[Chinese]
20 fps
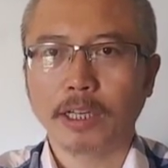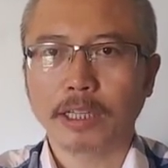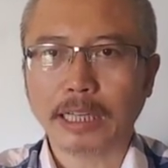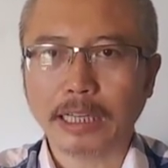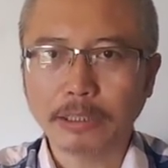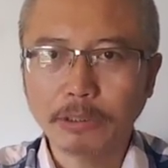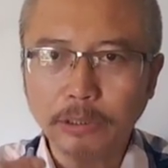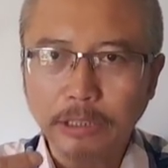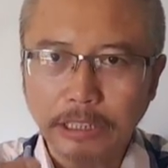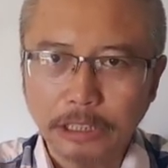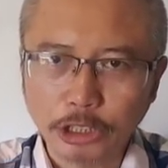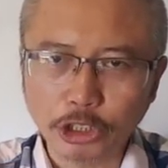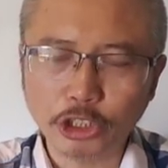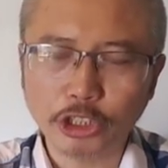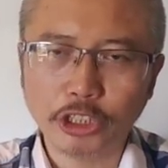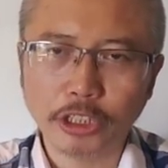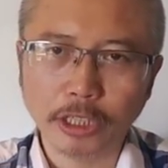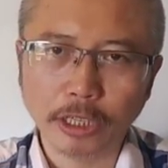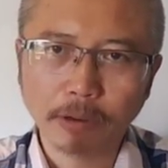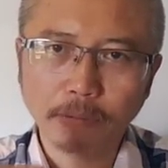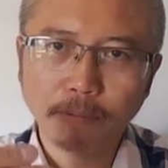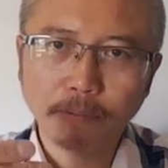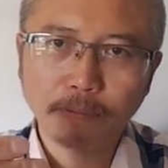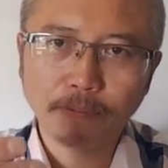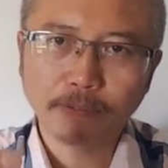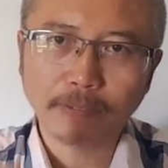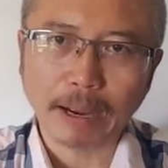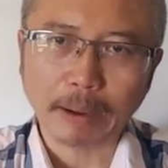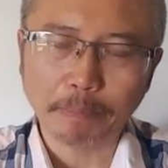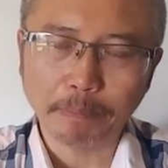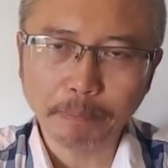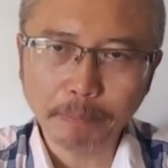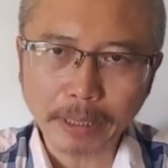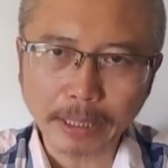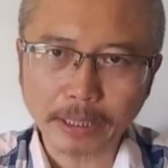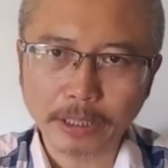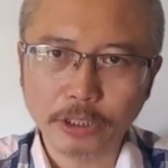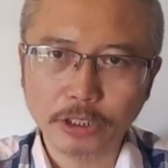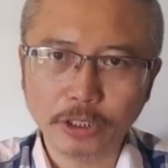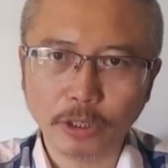他就引起了反
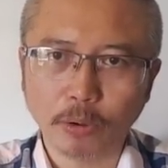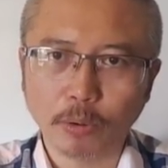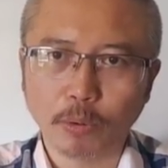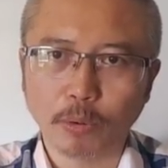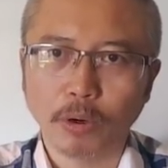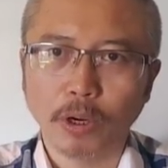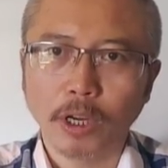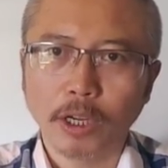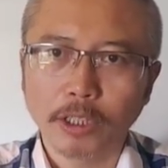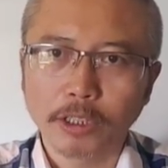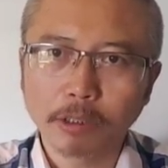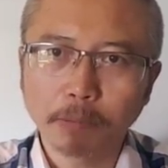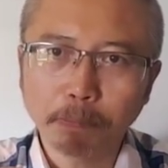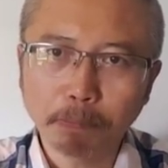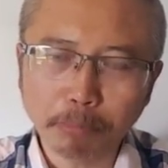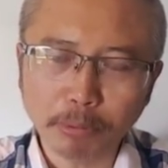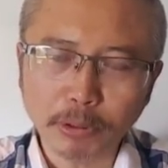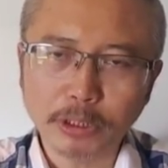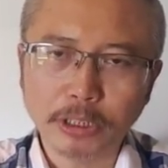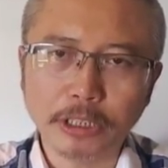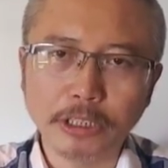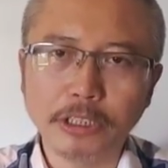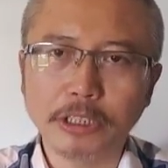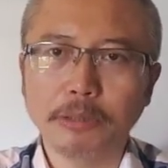面的效果，就不仅